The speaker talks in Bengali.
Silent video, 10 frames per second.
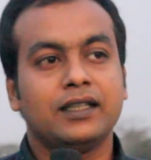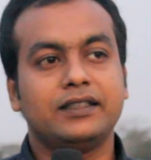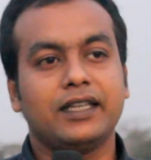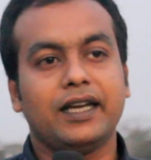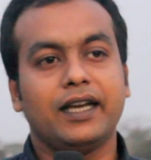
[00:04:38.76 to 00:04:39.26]

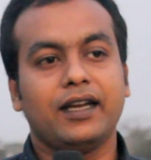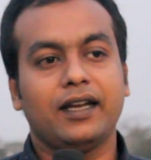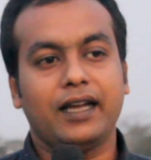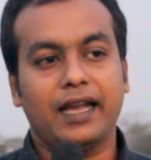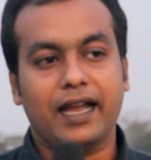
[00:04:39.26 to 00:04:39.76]
যে
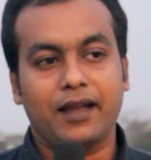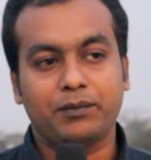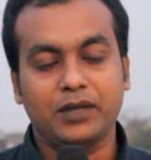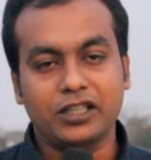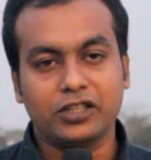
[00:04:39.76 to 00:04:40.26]

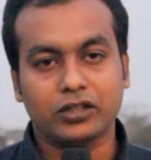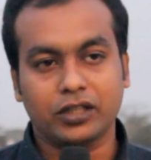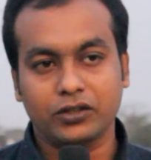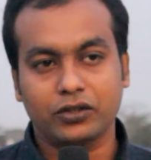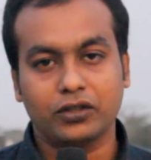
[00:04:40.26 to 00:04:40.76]
বিশ
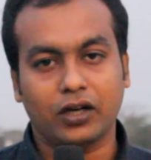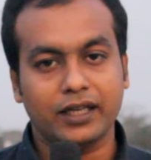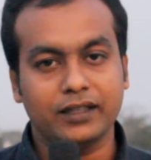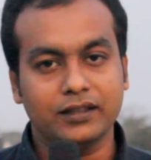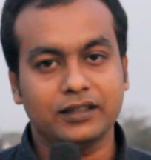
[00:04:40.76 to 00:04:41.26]
শতাংশ
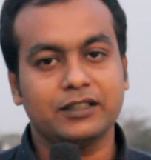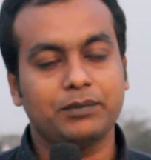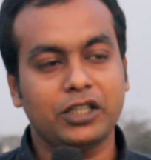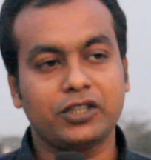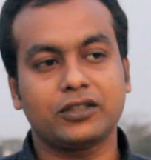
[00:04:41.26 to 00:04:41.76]
ধরেন যে
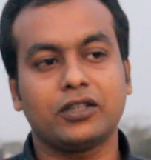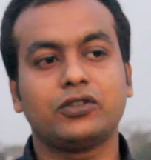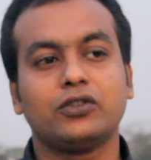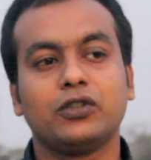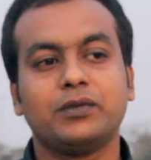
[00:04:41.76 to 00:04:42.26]
বিশ শতাংশ
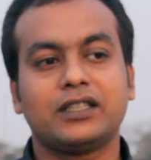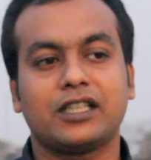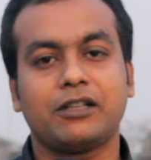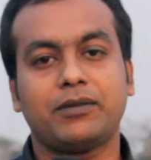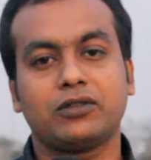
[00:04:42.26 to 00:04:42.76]
জমি
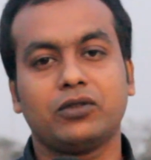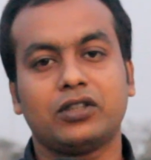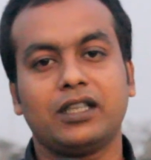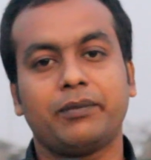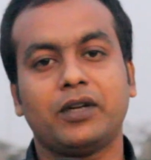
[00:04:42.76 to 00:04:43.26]
চাষাবাদ করতে
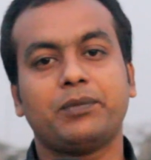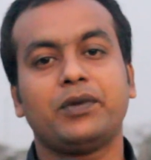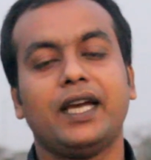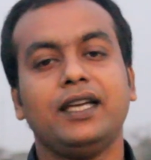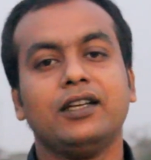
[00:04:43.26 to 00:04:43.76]
আপনার
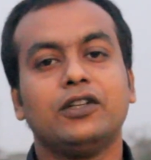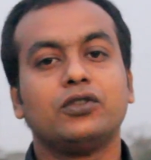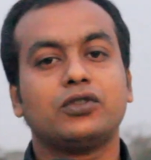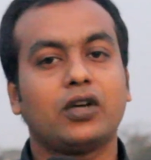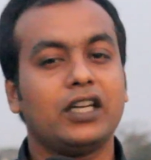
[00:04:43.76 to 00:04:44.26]
প্রায়
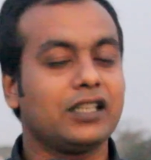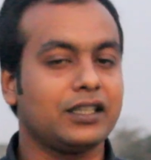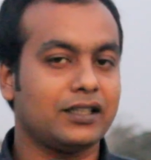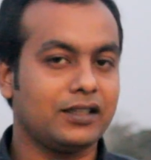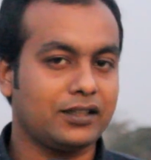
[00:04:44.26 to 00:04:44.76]
ছয় সাত
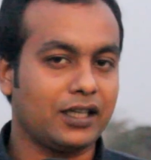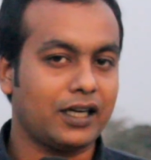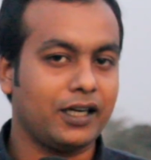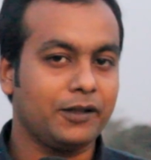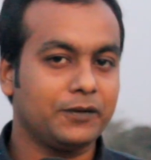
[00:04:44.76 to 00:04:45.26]
হাজার
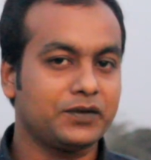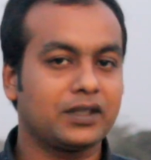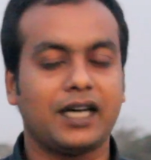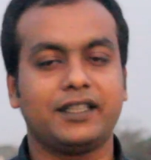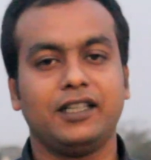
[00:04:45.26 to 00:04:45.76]
টাকার
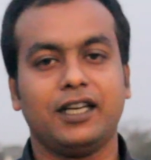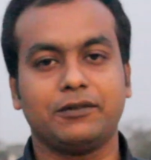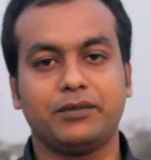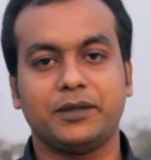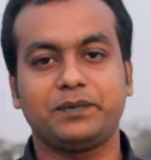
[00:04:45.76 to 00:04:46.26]
কাটিং
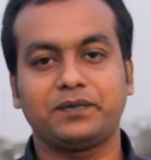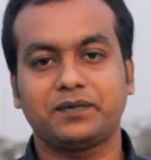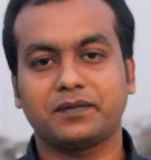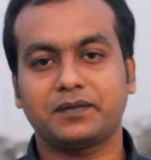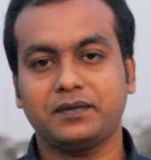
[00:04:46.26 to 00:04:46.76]
লাগবে
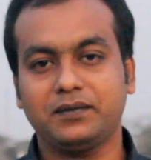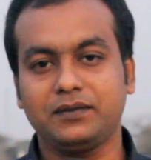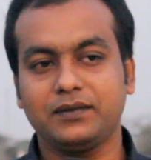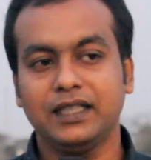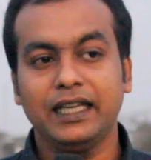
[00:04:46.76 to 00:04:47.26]

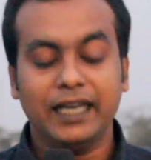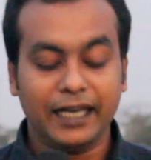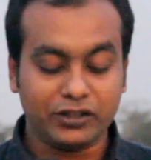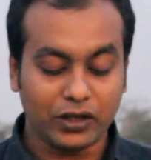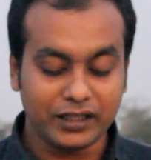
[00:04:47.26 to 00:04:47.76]
এই
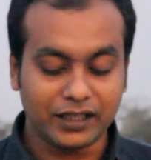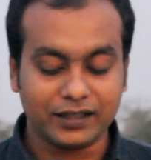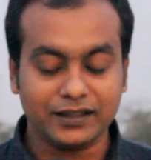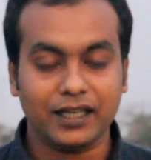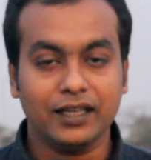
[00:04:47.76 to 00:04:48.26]
ছয় সাত
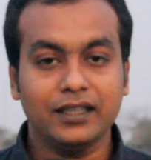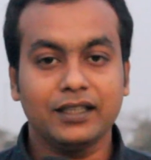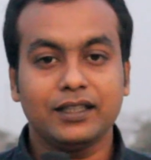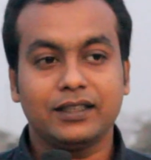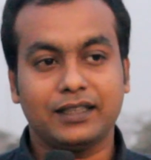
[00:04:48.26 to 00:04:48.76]
হাজার
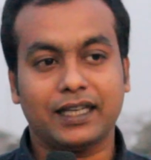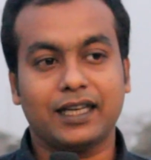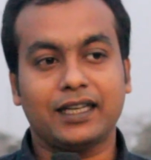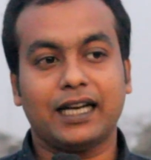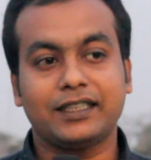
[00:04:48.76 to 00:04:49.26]
টাকার
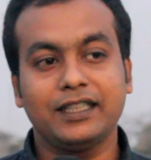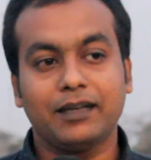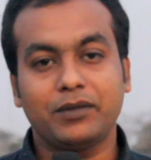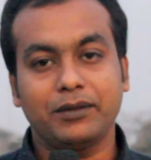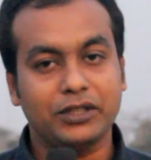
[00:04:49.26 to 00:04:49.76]
কাটিং
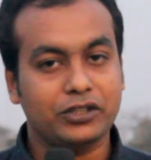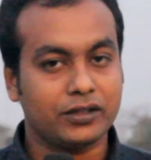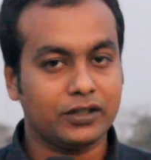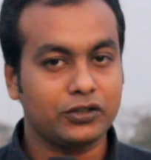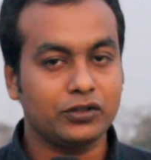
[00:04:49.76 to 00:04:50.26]
আপনার বিশ
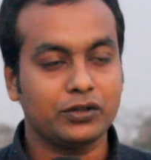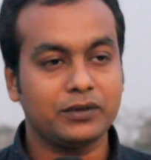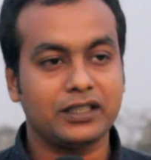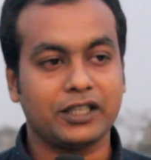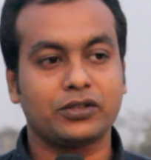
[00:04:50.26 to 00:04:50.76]
শতাংশ জমি
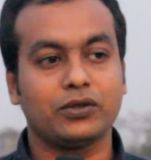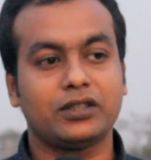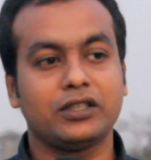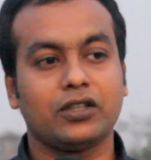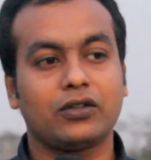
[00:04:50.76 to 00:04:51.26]
চাষ করতে
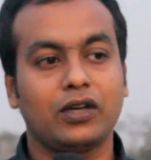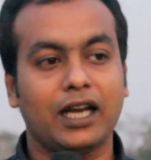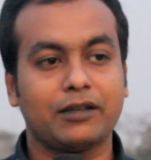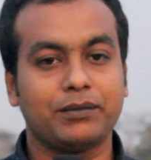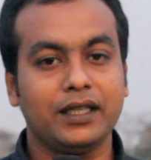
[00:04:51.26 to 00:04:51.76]
যখন
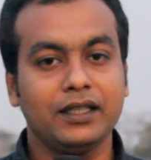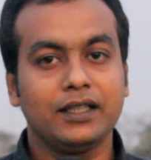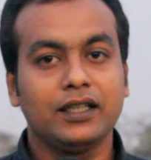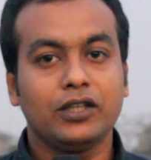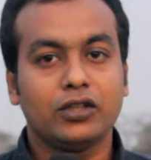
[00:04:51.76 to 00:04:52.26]
লাগবে
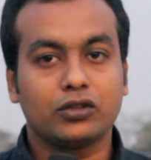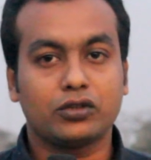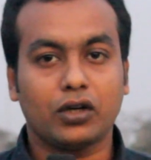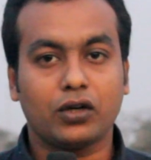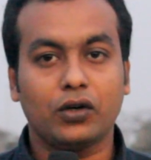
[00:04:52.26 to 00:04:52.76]

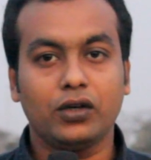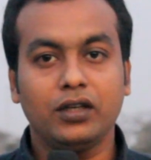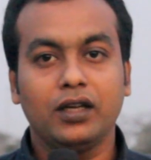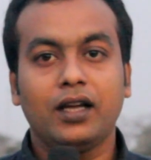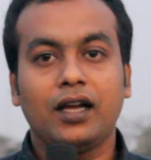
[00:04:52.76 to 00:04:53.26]
তখন
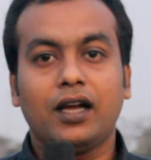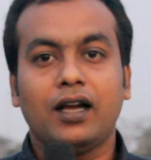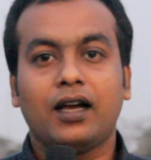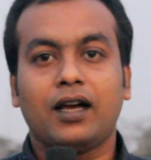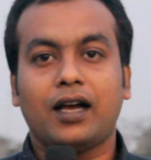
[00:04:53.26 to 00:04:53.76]

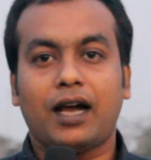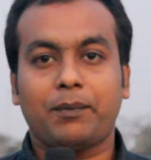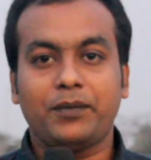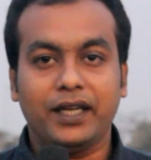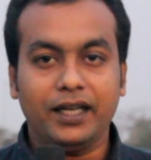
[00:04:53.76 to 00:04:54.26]

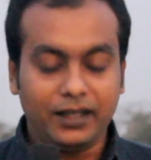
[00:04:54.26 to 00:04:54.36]
আপনি